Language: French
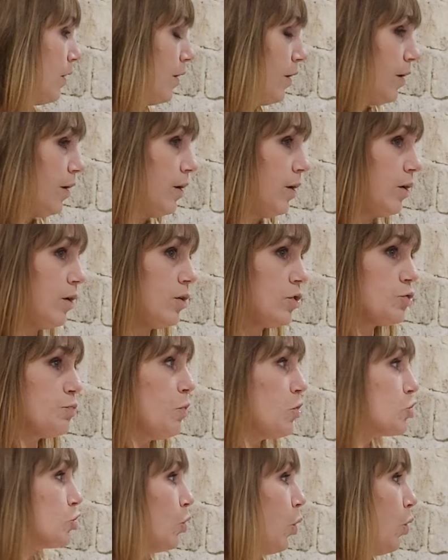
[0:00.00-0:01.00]
Euh, je
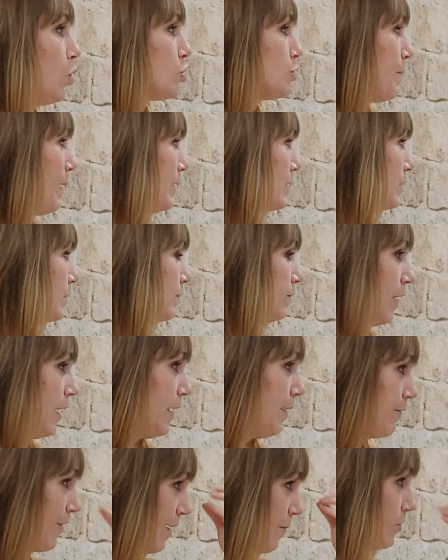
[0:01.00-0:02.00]
mange trop. Je
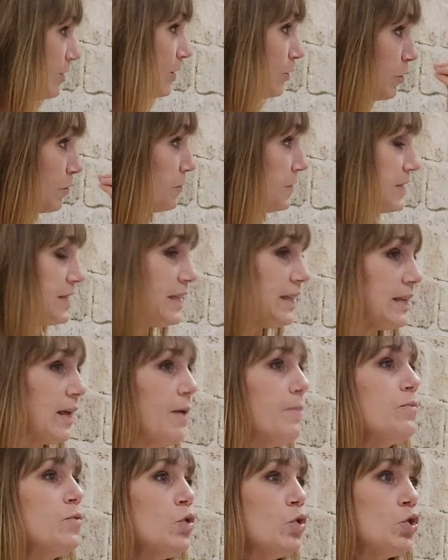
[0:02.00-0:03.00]
Vous vraiment des trucs physiques.
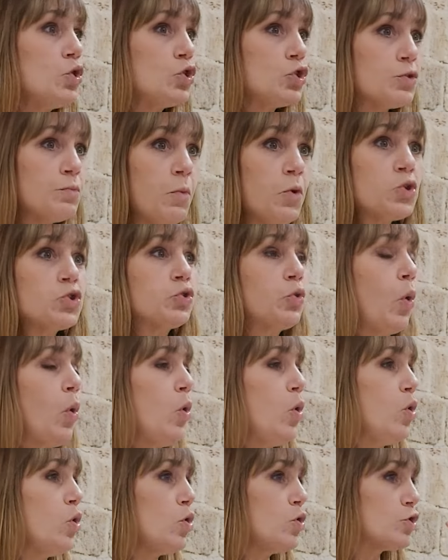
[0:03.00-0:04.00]
Hein. Je mange
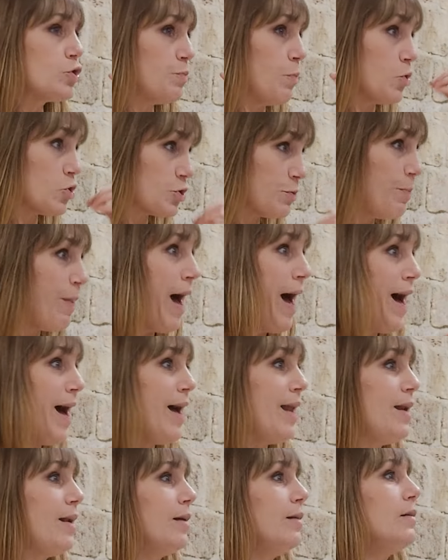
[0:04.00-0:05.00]
trop, je mange
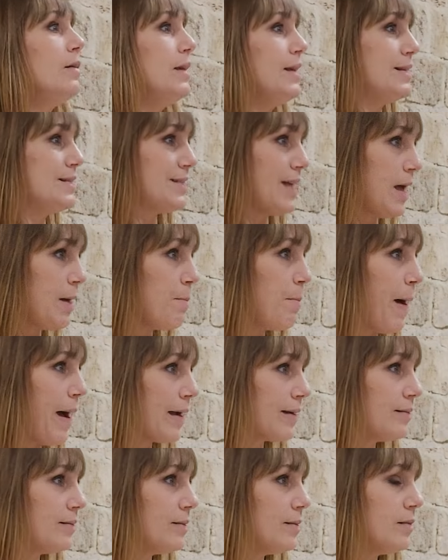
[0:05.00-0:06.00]
mal. Ça
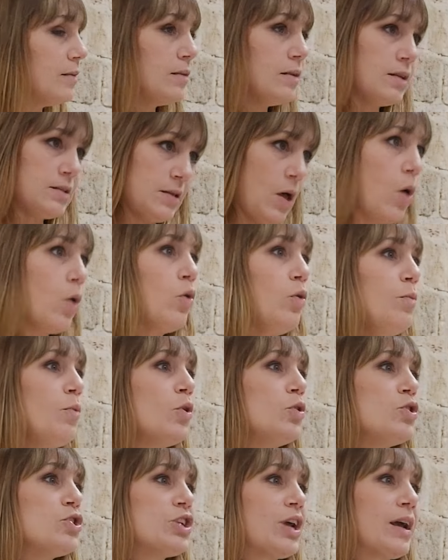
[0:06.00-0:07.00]
impacte. Ça
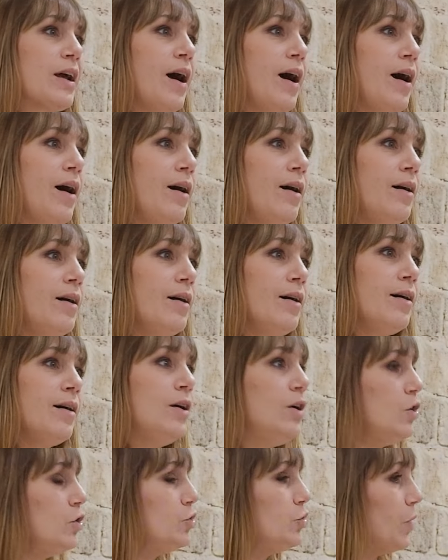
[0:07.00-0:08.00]
encombre le chakra.
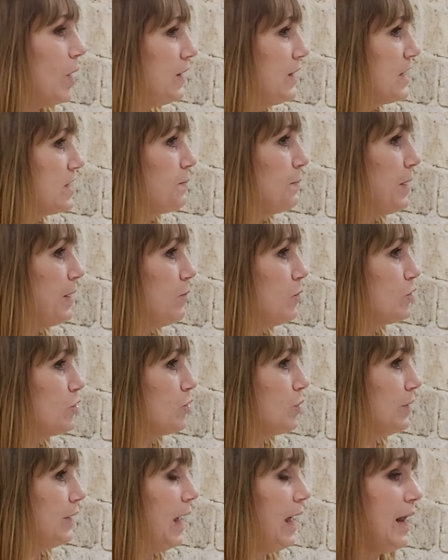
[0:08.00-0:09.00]
Sur un aspect
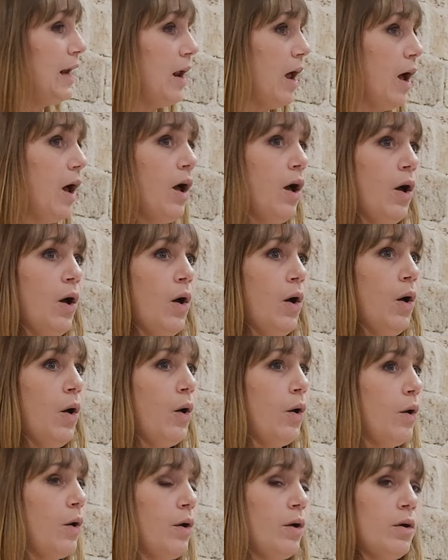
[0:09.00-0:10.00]
émotionnel,
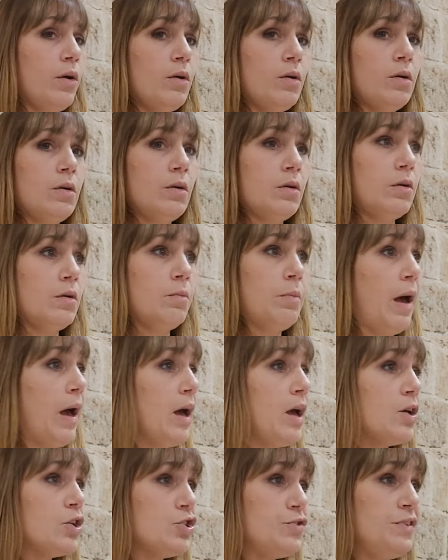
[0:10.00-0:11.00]
euh,
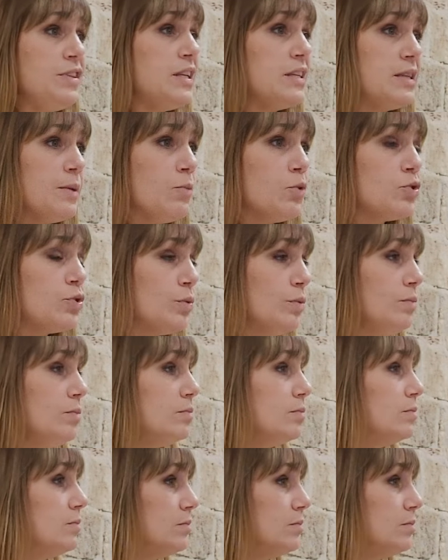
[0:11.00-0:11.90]
bah, je vis des émotions.